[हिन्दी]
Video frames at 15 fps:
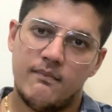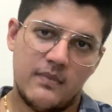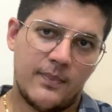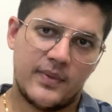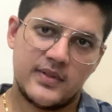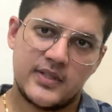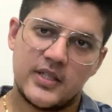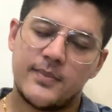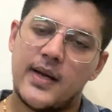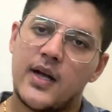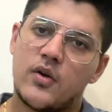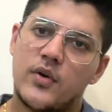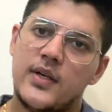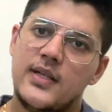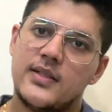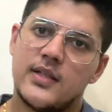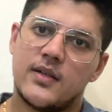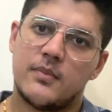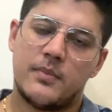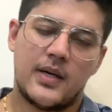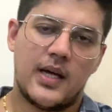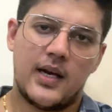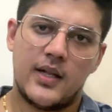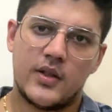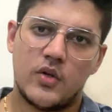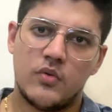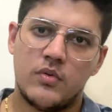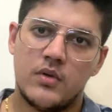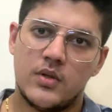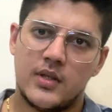मैं पंचिंग बैग को ही नीचे तो बना लेता
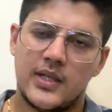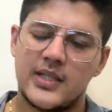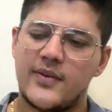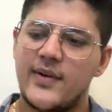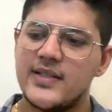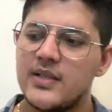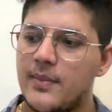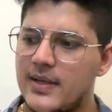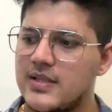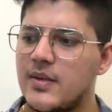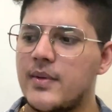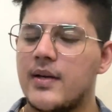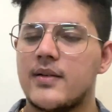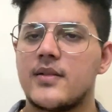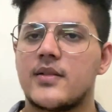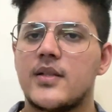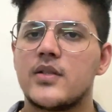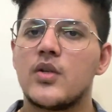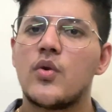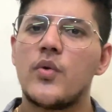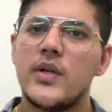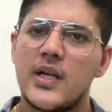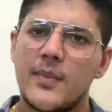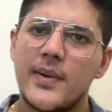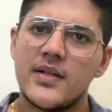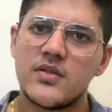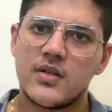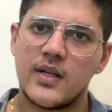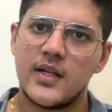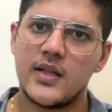हूँ अदरवाइज हम ऐसे भी कर सकते हैं ज़रूरी यार
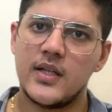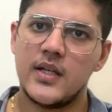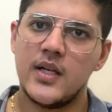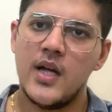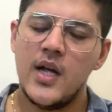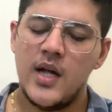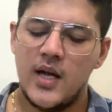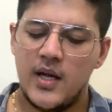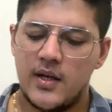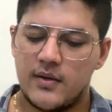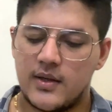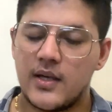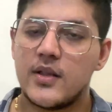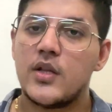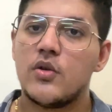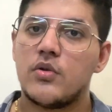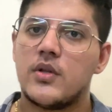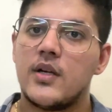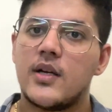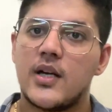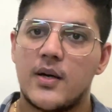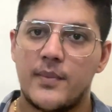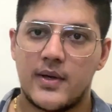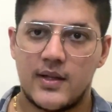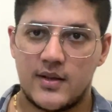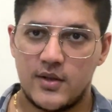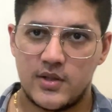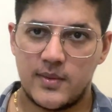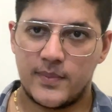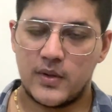बेंच खरीदनी गद्दे होते हैं ना घर में गद्दे
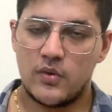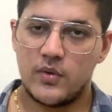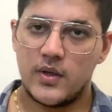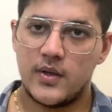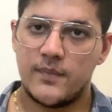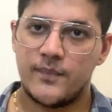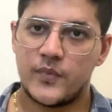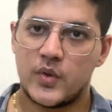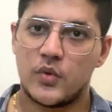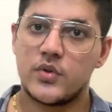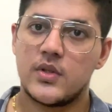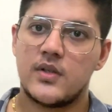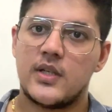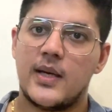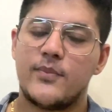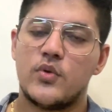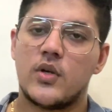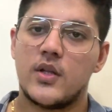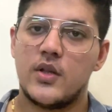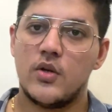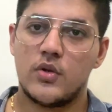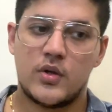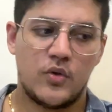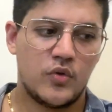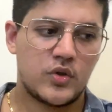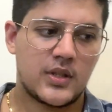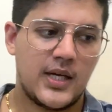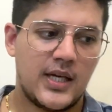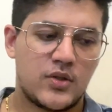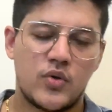तो सबके होंगे कुशन टाइप जो गद्दे होते हैं
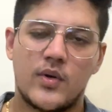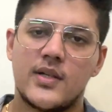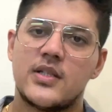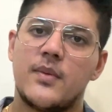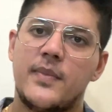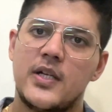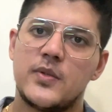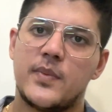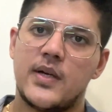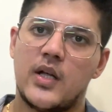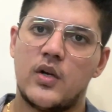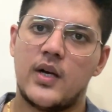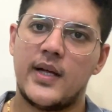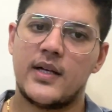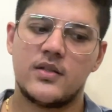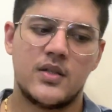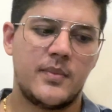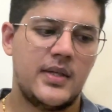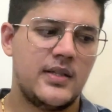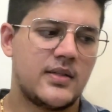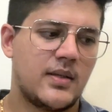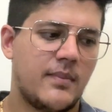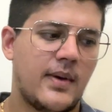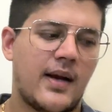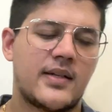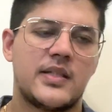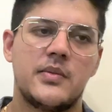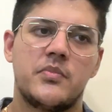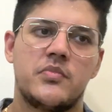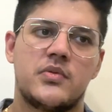उसका एक छोटा सा बेस बना लो लाइक ज़मीन से
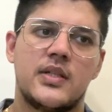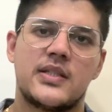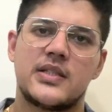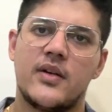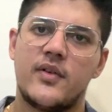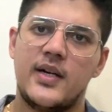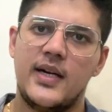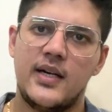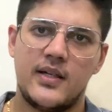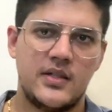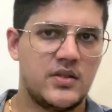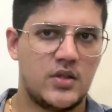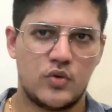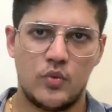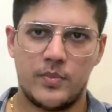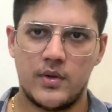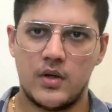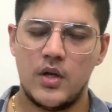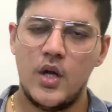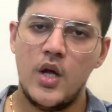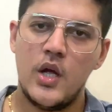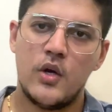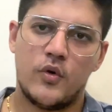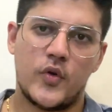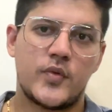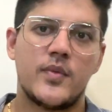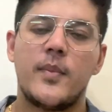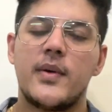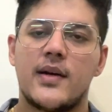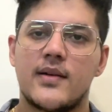मैक्सिमम सिक्स सेवन एट इंचज ऊपर
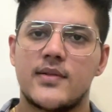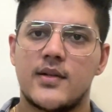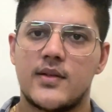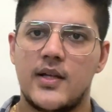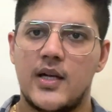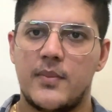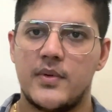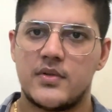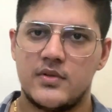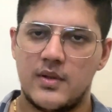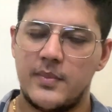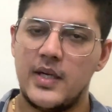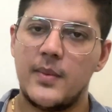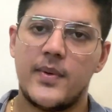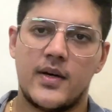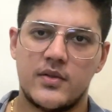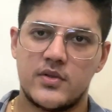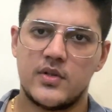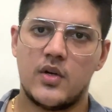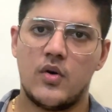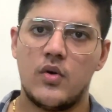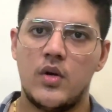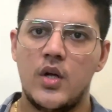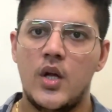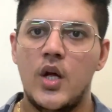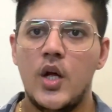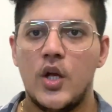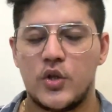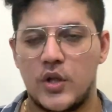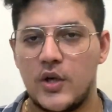उसमें भी कर सकते हैं यार बस ज़मीन पर टच ना हो
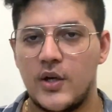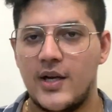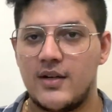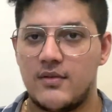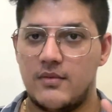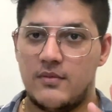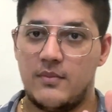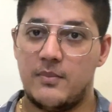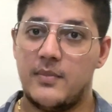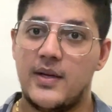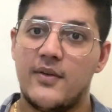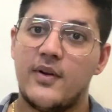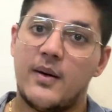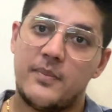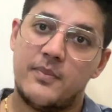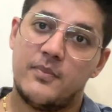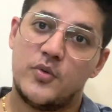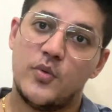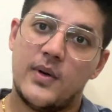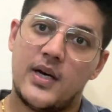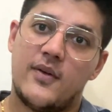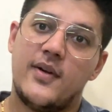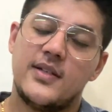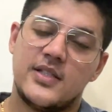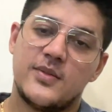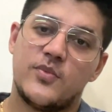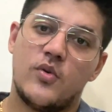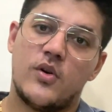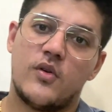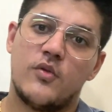तो देखो यार मैं आप दोबारा वही चीज़
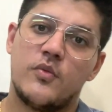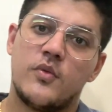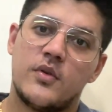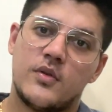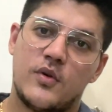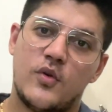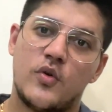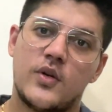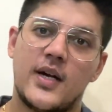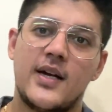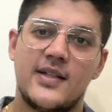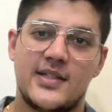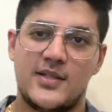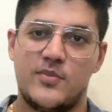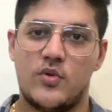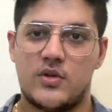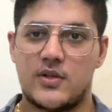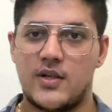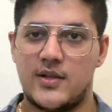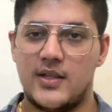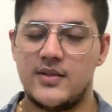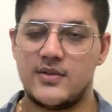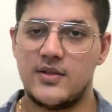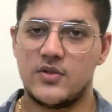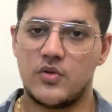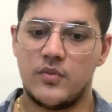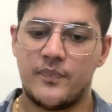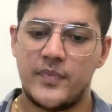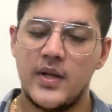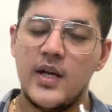बोल रहा हूँ लोग क्रिटिसाइज बहुत करते हैं इस चीज़ को
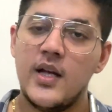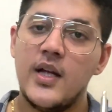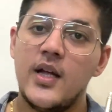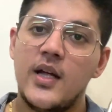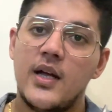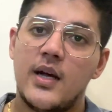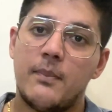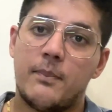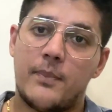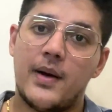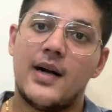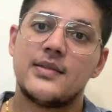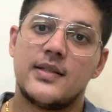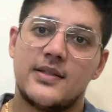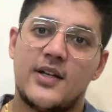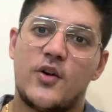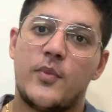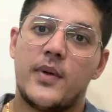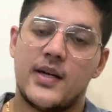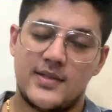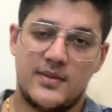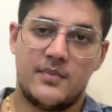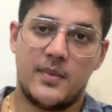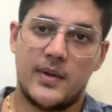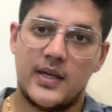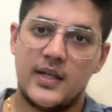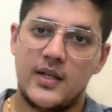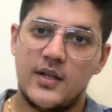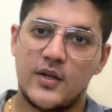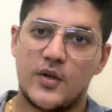पाँच हज़ार रुपये का जिम है
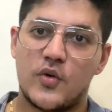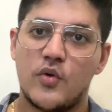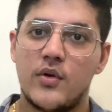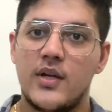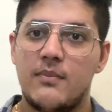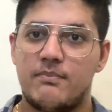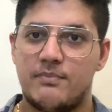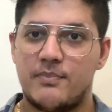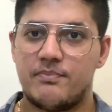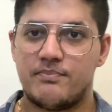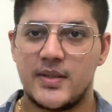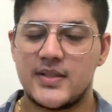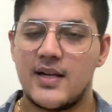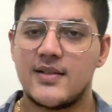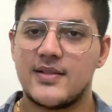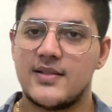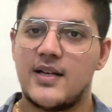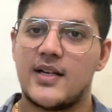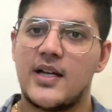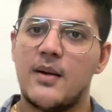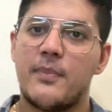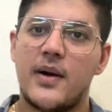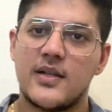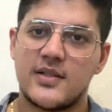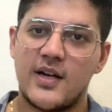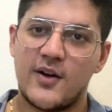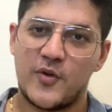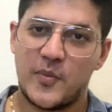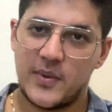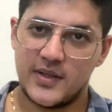भाई कोई पचास हज़ार का या पाँच
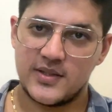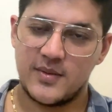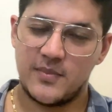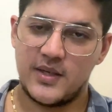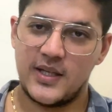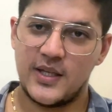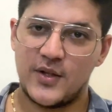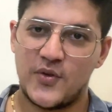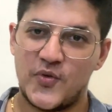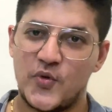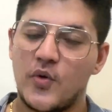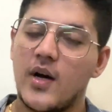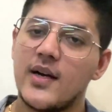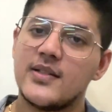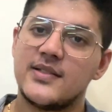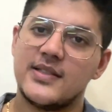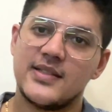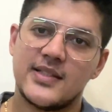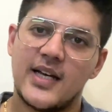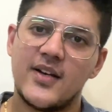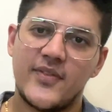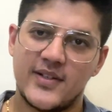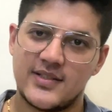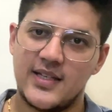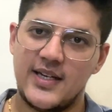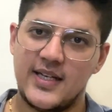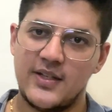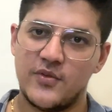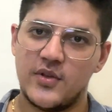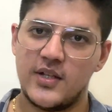लाख रुपये का जिम नहीं है जो हर चीज़ सारी
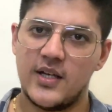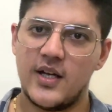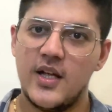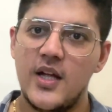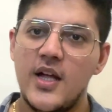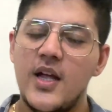फैसिलिटी होती है